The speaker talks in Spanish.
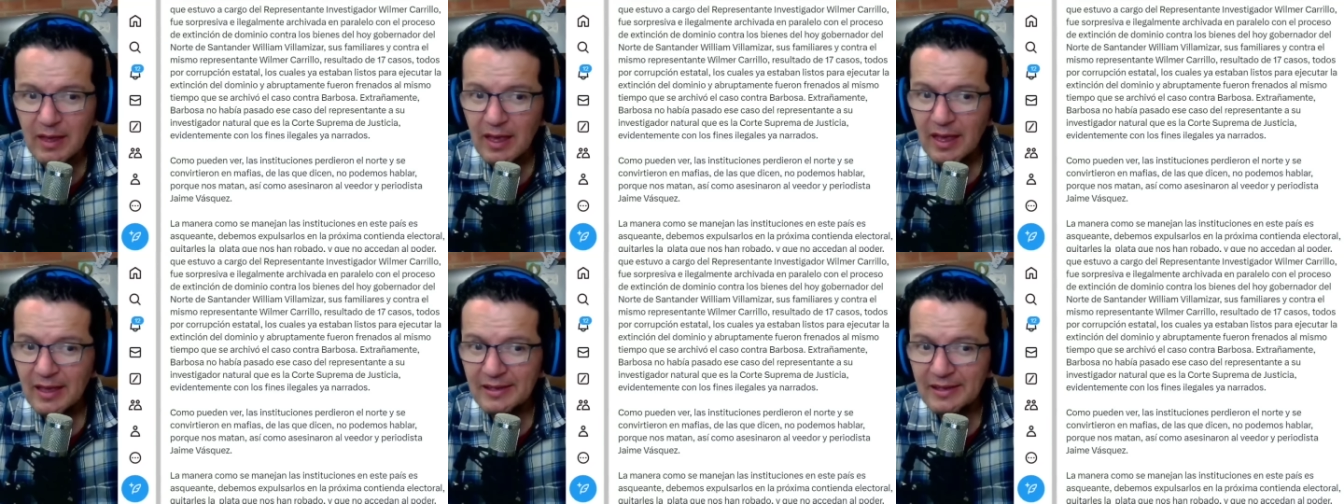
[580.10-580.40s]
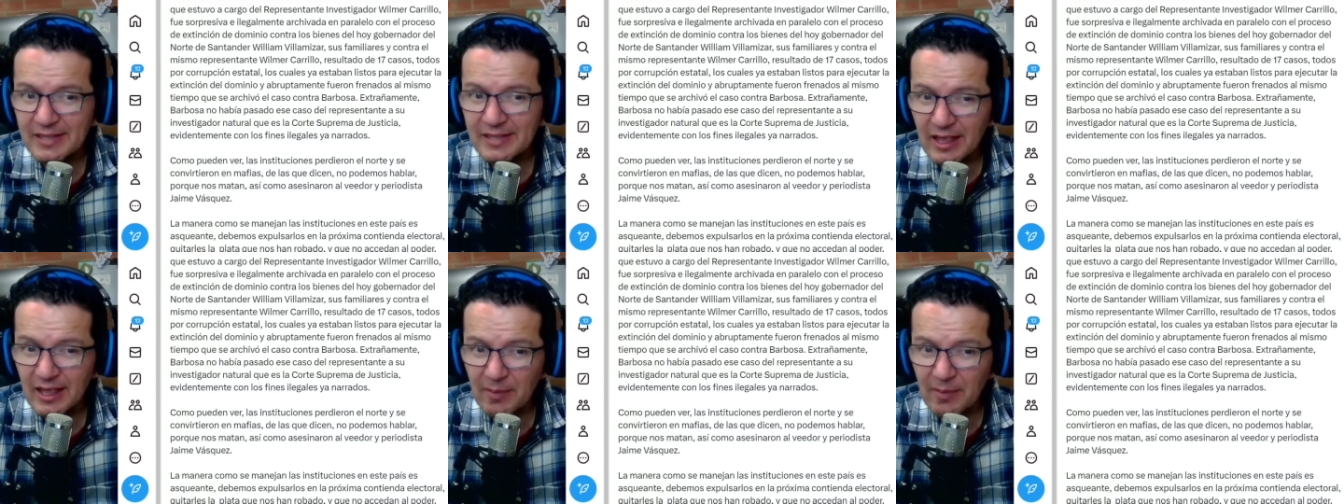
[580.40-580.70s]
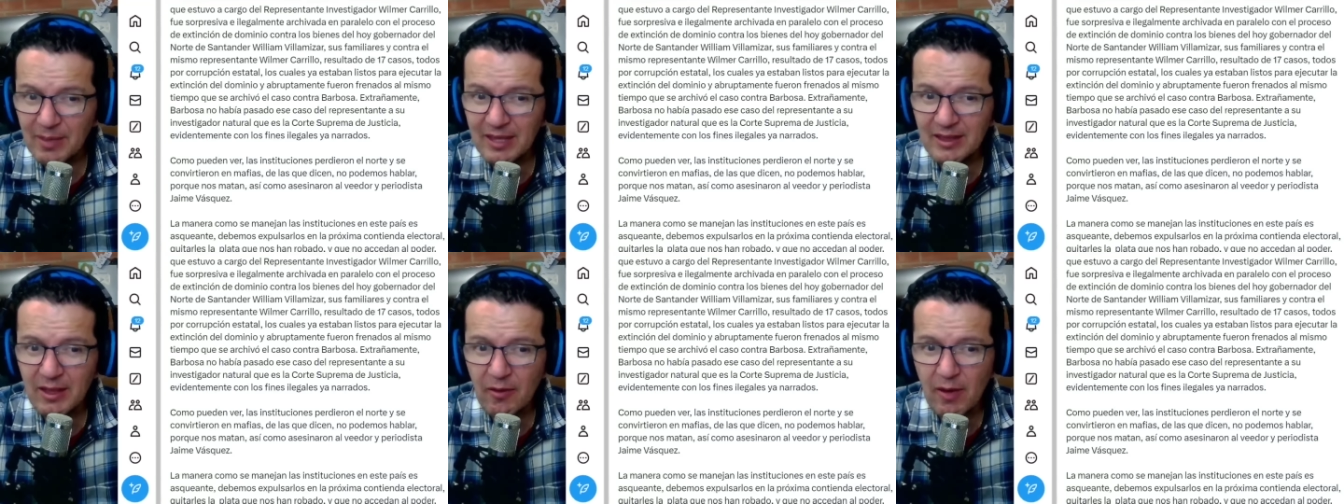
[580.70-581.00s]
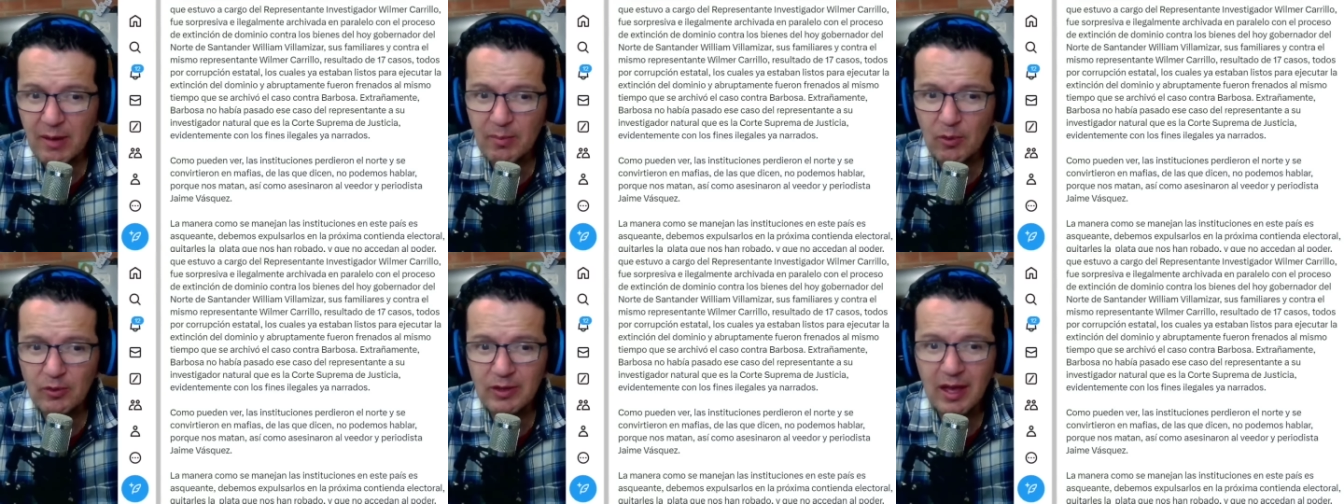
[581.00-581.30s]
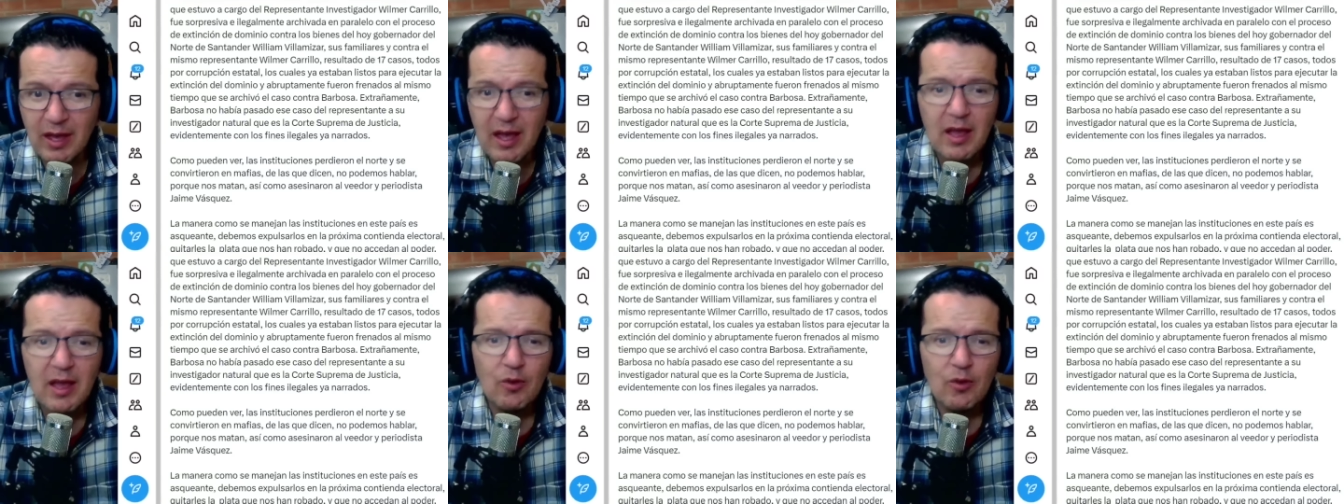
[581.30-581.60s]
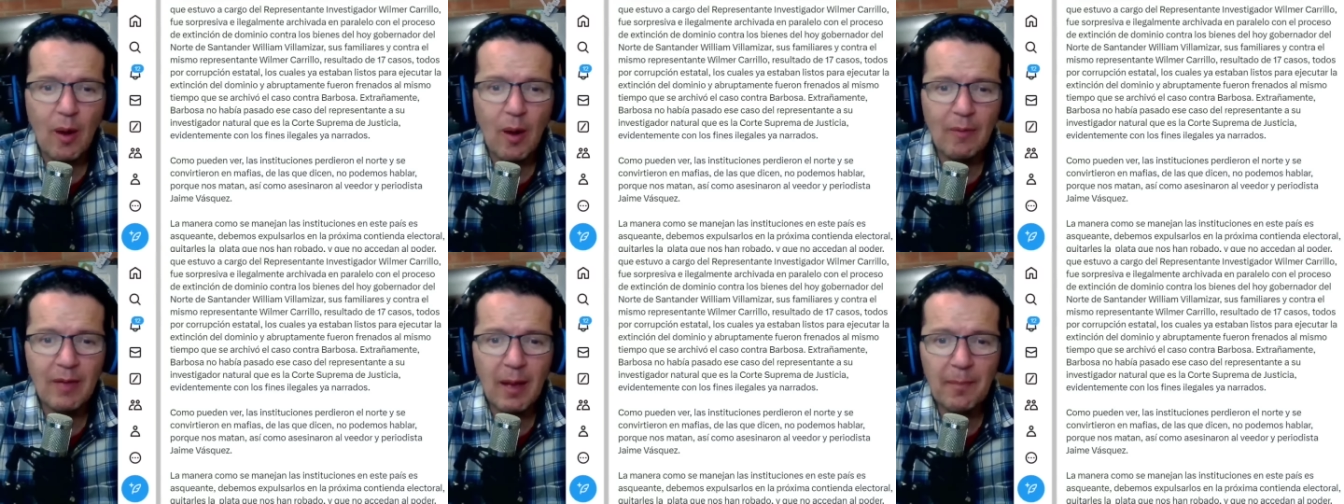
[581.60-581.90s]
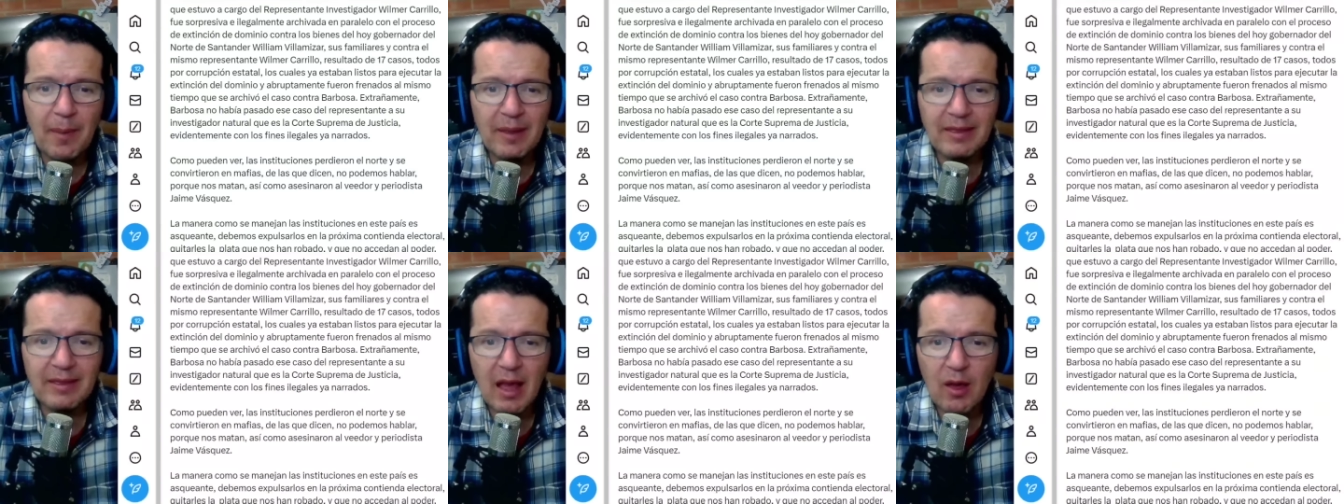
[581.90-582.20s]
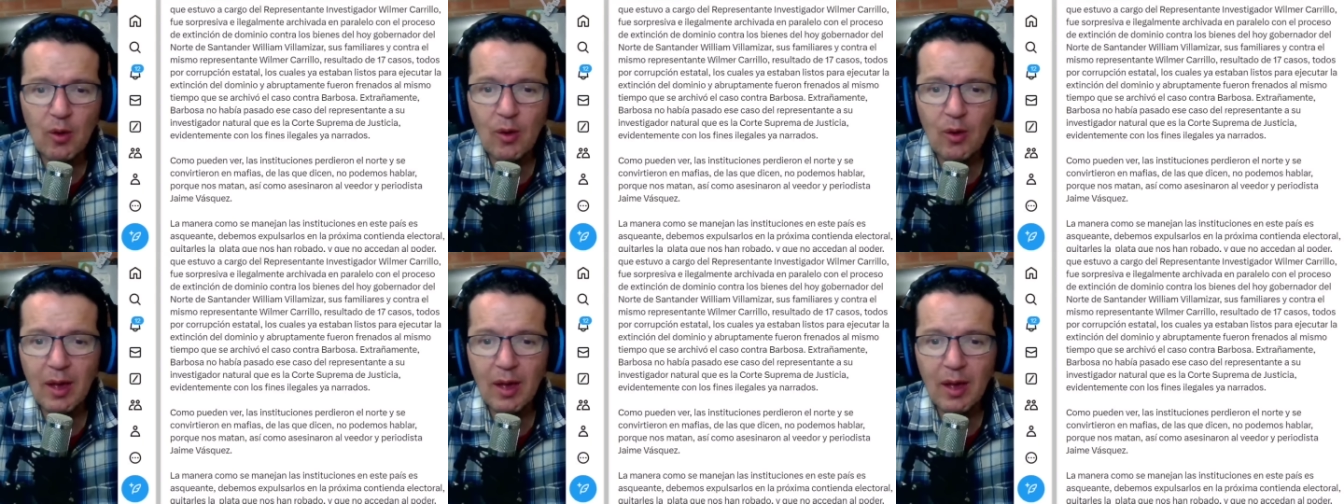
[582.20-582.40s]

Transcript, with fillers: Extrañamente Barbosa no había pasado